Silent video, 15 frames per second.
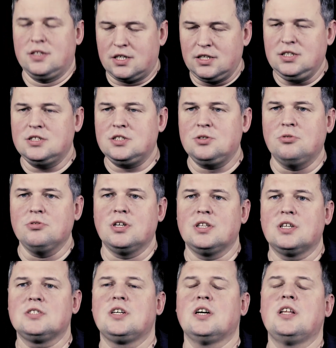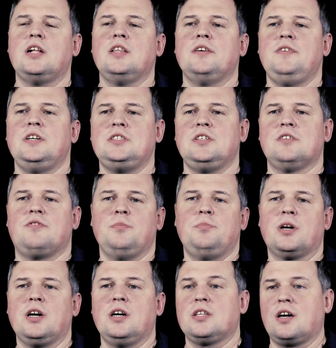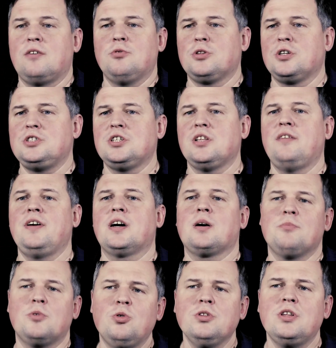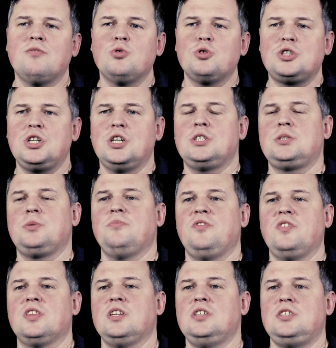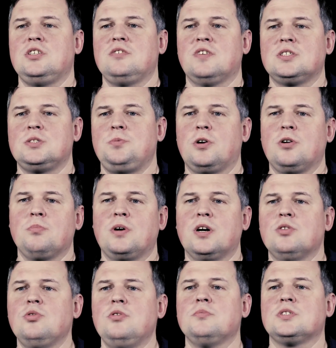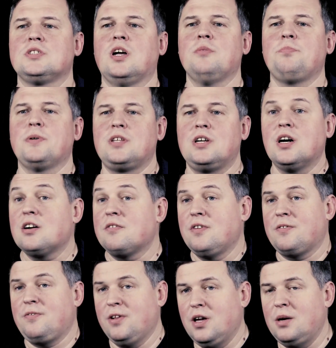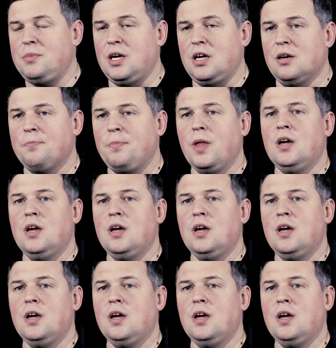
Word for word: Традиционно национальный вестник выбирает кого-то человеком года, в ушедшем 2021 году им стал патриарх Варфоломей,